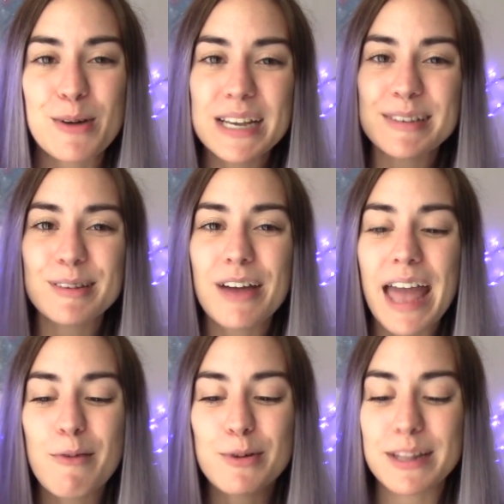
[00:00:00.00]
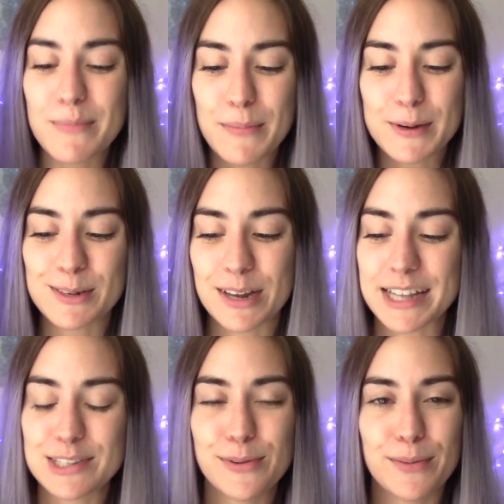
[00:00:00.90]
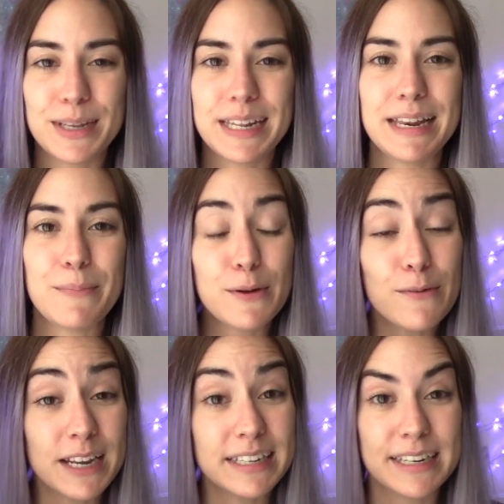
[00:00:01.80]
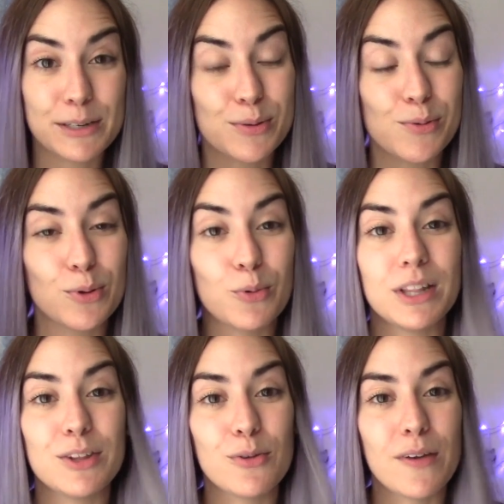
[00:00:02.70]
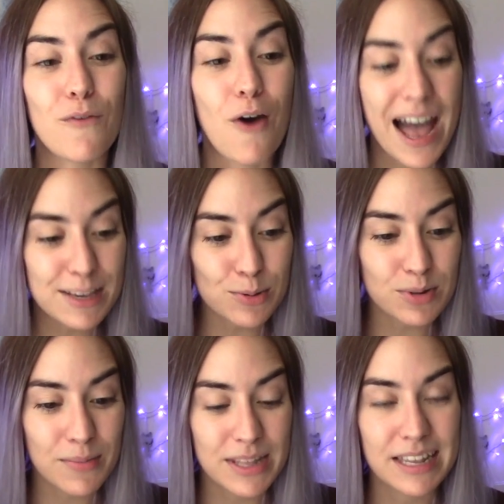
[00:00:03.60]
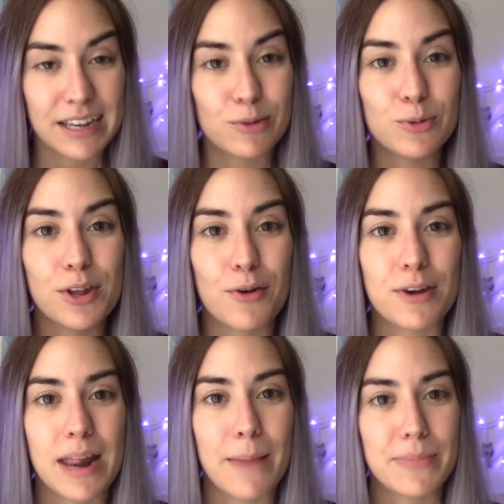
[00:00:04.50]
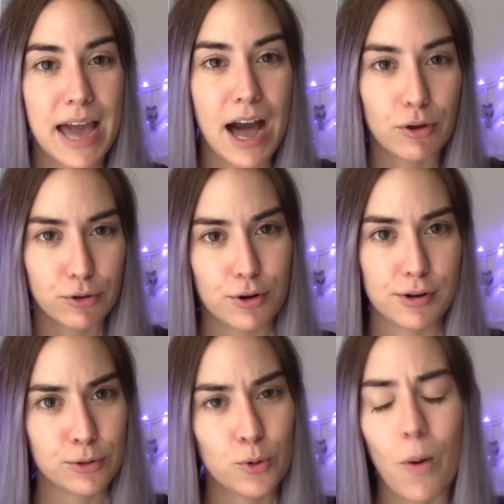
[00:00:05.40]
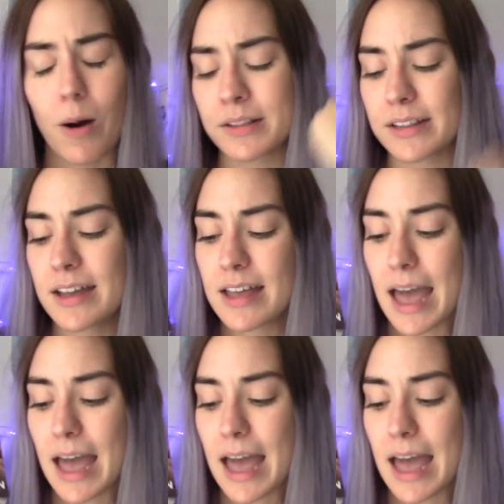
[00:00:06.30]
Questo è uno dei miei personaggi femminili preferiti in assoluto, quindi dovevo assolutamente includerlo nella mia girl squad,